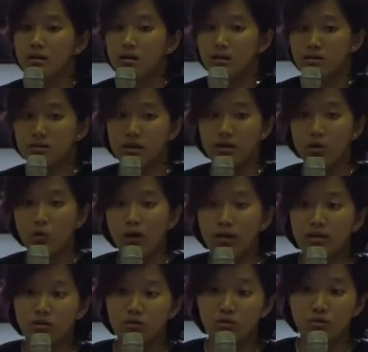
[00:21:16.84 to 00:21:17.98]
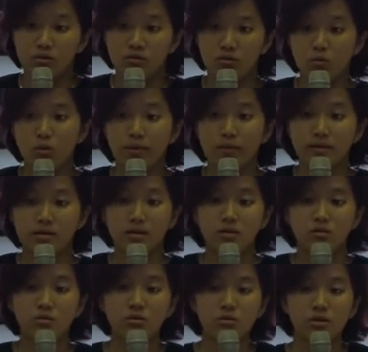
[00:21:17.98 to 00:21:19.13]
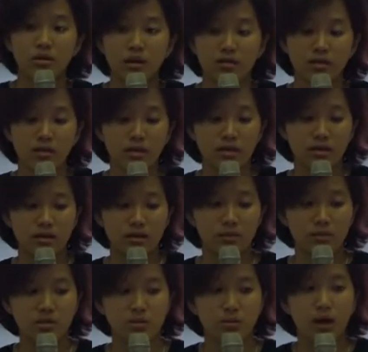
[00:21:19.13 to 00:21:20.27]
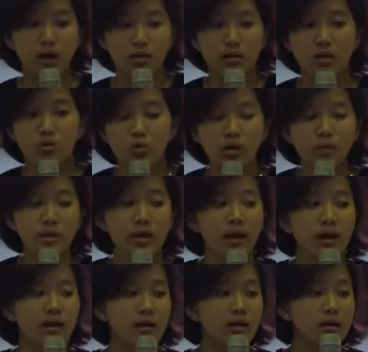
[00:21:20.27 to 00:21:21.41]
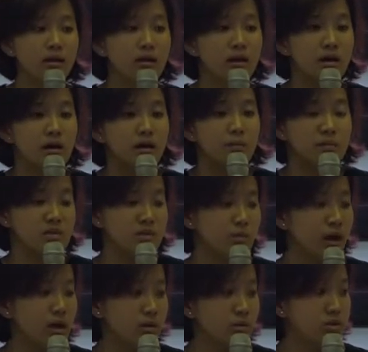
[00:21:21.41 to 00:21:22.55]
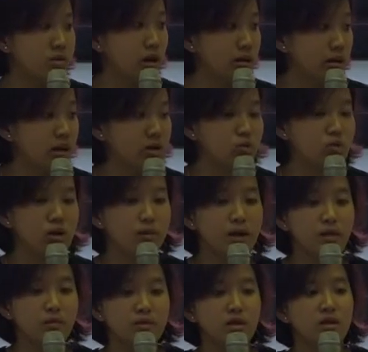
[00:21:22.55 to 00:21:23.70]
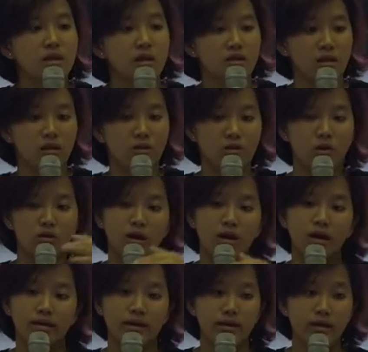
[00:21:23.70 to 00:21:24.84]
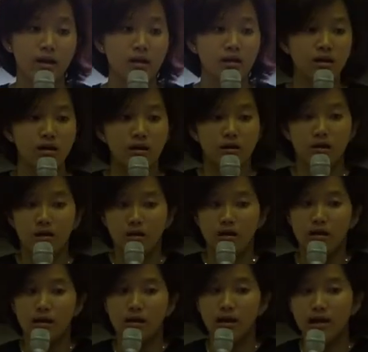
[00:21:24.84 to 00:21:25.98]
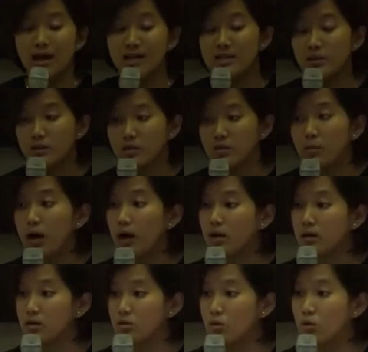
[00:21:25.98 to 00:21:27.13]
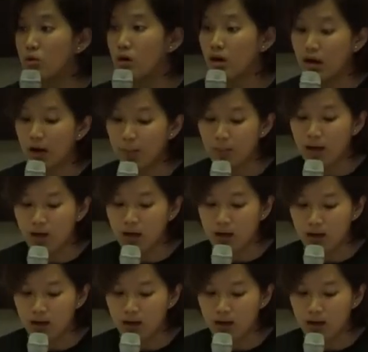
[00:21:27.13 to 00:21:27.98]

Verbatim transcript: istilahnya uangnya itu dua peser itu dikasihin ke persembahan dan Tuhan bilang persembahan janda itu yang paling besar di antara orang-orang kaya yang ngasih persembahan gitu. Kenapa?